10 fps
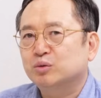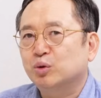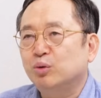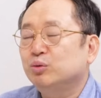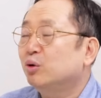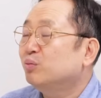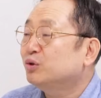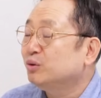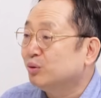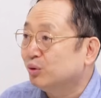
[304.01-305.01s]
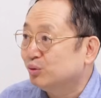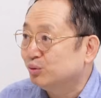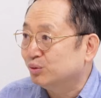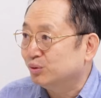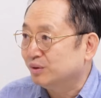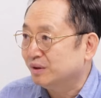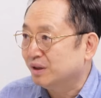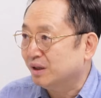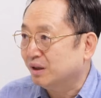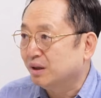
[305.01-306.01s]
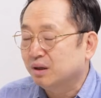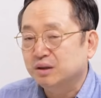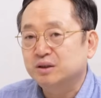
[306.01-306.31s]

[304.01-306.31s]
총독부 정도 두고 이렇게 음.